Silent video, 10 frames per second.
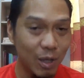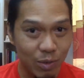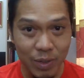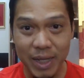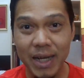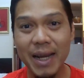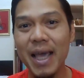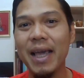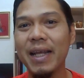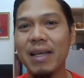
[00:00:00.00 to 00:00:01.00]
ส่วนด้านห
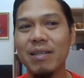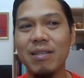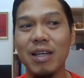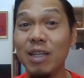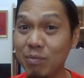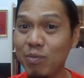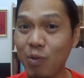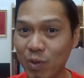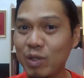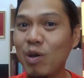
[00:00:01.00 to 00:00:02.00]
น้าเนี่ย อันนี้ผ
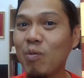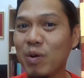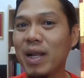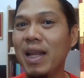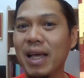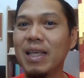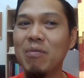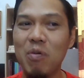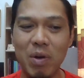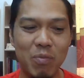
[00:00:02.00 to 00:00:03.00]
มว่าชอบกว่าด้านหลังอีก
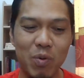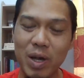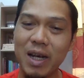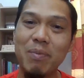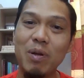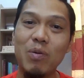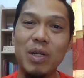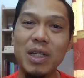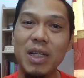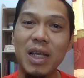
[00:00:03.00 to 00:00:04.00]
เพราะว่าบุคลิกเป็นคน
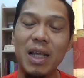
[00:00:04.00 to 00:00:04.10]
ที่